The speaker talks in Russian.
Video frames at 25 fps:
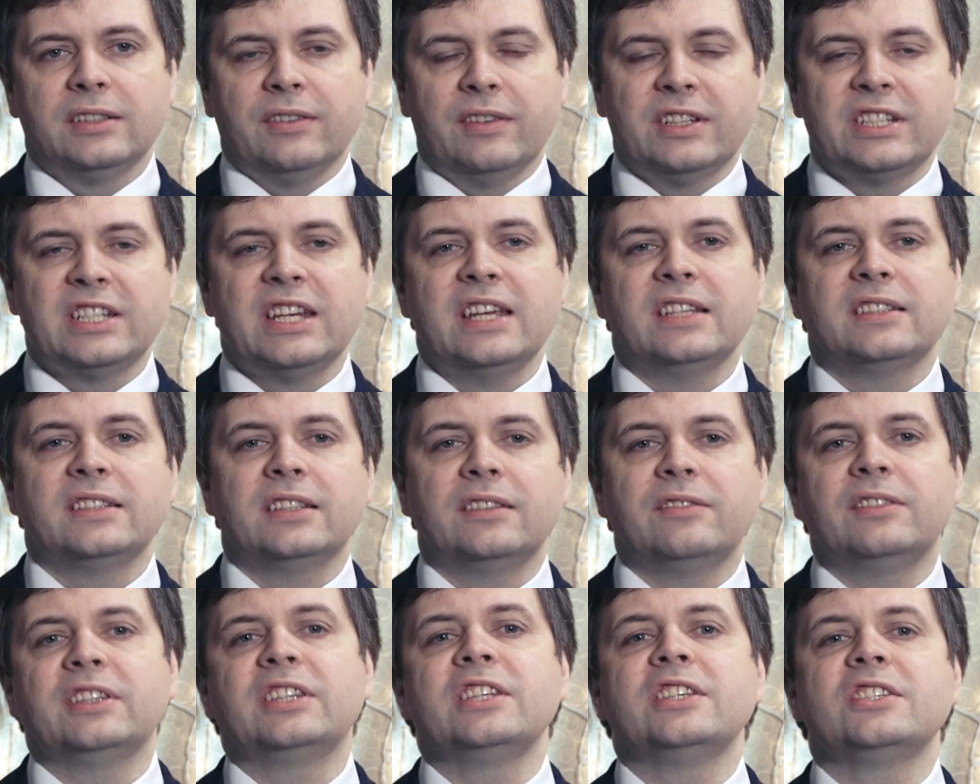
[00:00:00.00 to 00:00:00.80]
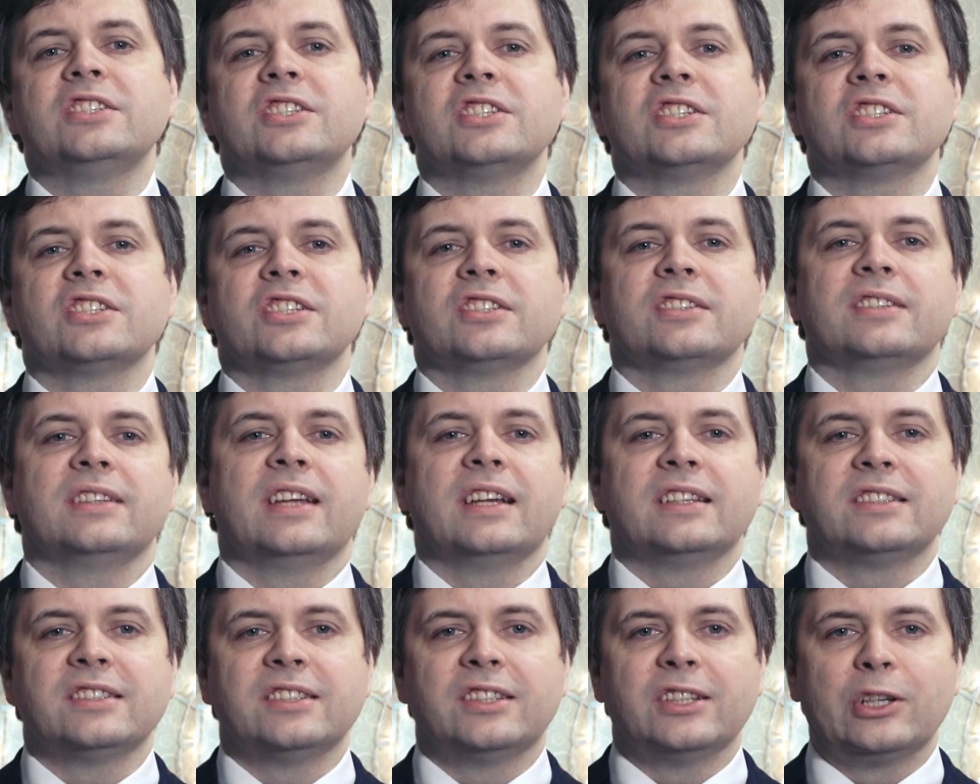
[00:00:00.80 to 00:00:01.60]
Завершается
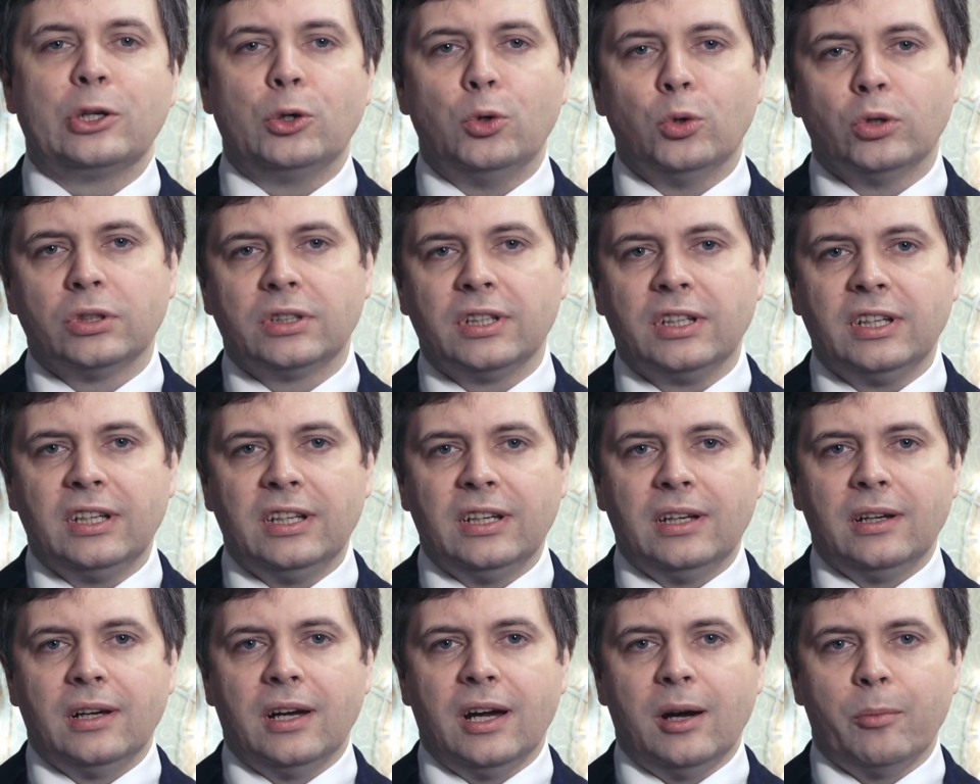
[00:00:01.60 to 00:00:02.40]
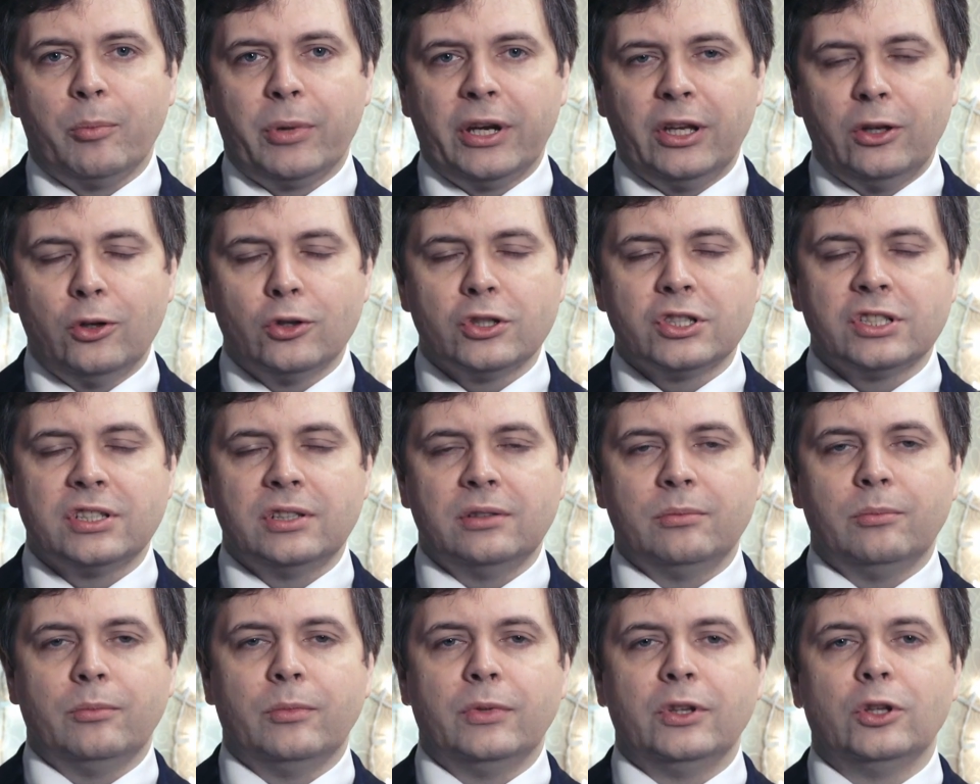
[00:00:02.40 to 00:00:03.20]
2016 год, а
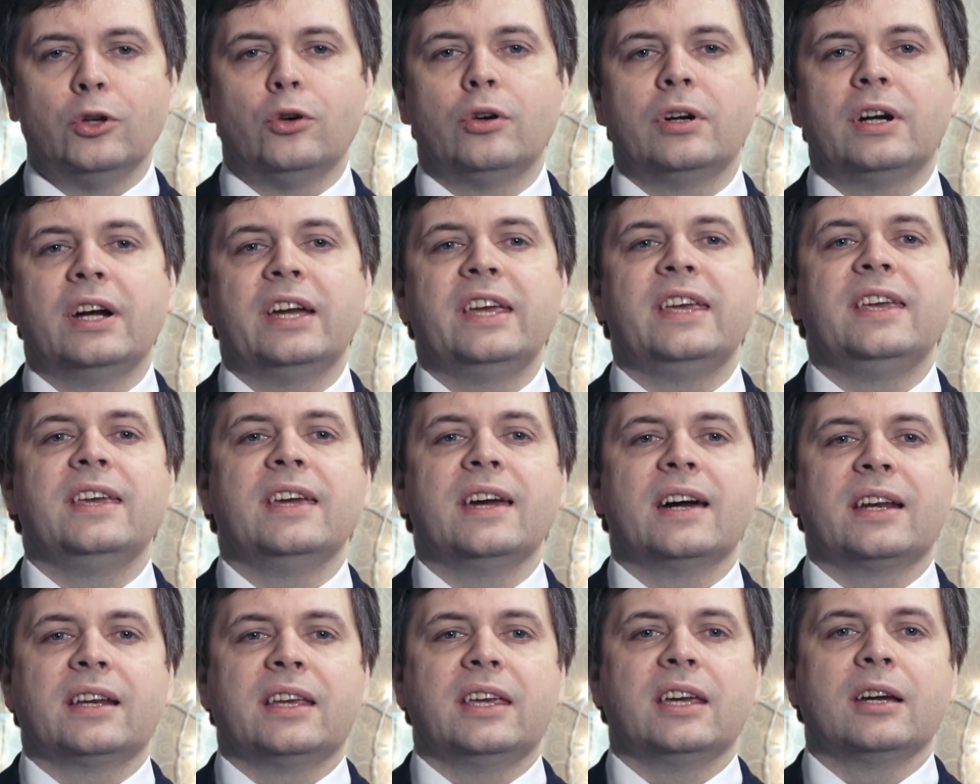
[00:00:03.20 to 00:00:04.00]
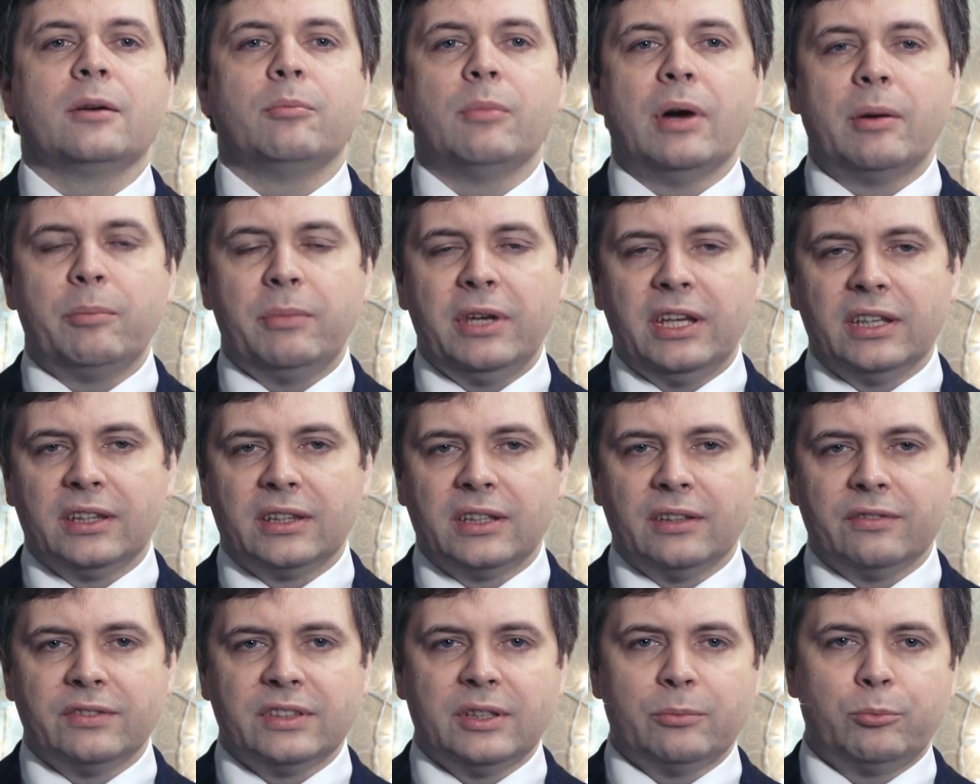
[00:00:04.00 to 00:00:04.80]
принесший много ярких
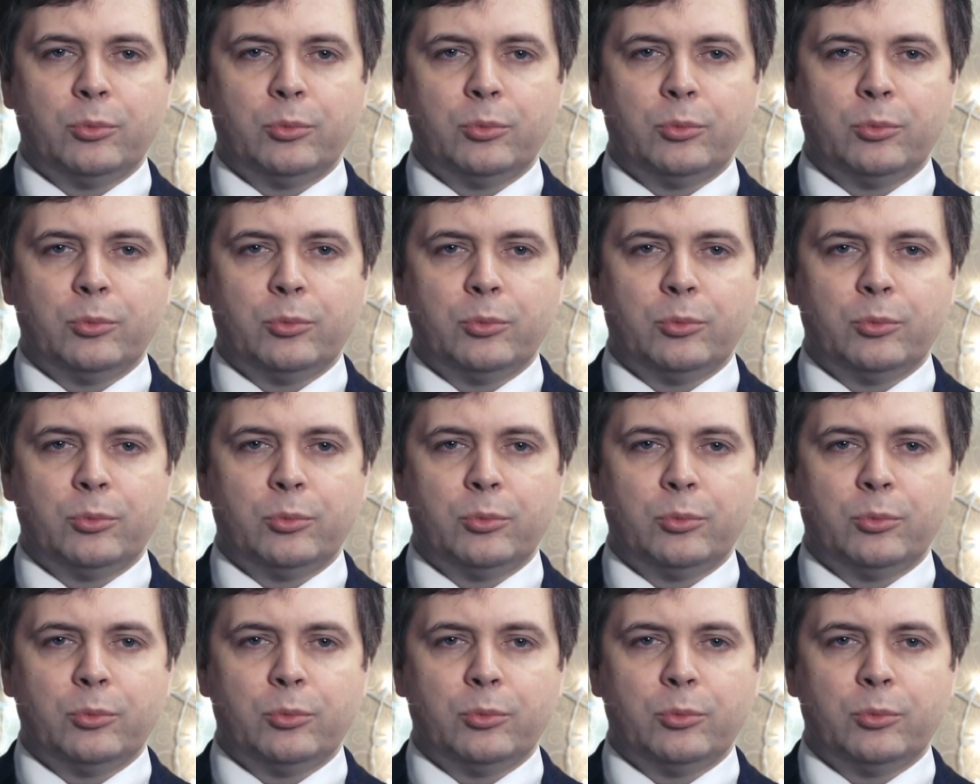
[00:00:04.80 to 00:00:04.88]
моментов,